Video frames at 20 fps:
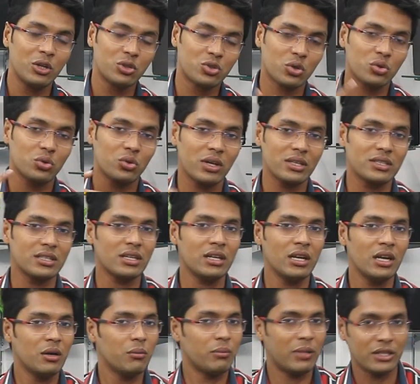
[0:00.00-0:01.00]
চোদ্দ হাজার
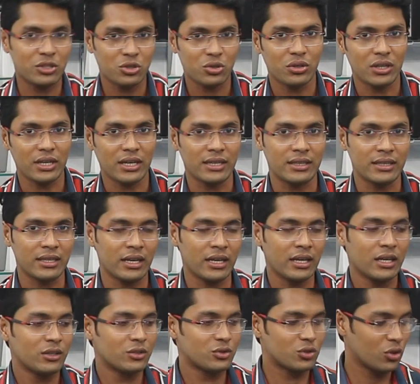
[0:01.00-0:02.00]
পাঁচশো টাকা দিয়ে
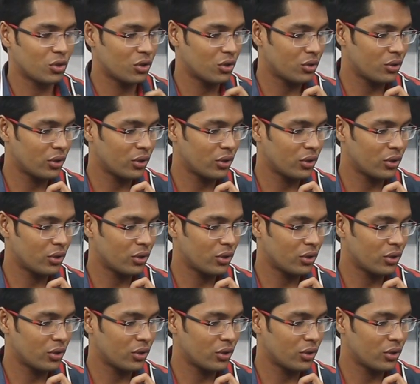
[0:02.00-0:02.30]
সো